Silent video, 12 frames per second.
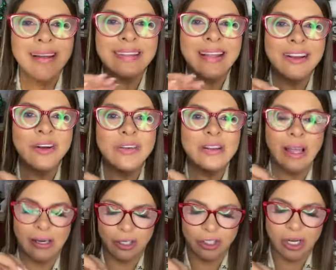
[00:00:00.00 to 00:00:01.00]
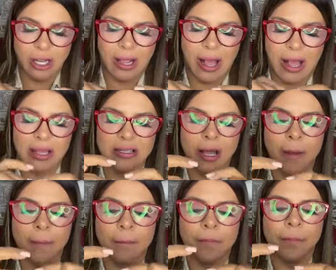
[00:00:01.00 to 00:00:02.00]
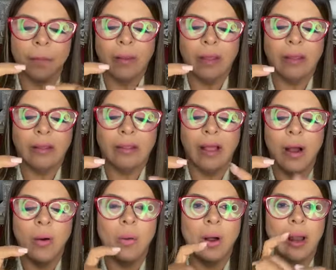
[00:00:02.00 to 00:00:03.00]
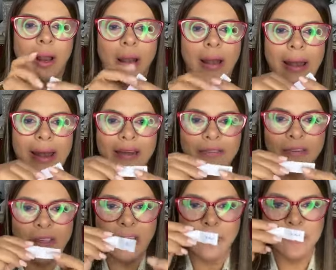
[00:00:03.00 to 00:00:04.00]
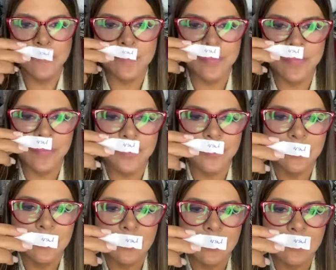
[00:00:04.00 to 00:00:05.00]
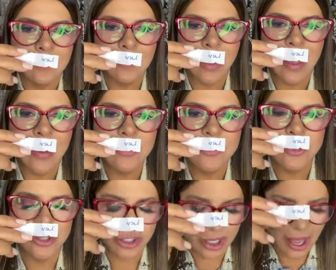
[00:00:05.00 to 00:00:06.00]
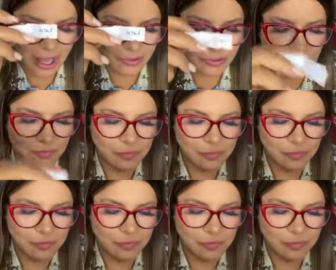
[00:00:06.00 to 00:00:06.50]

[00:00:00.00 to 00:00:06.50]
Tem novo integrante na casa. Então, Levi é um sorteado.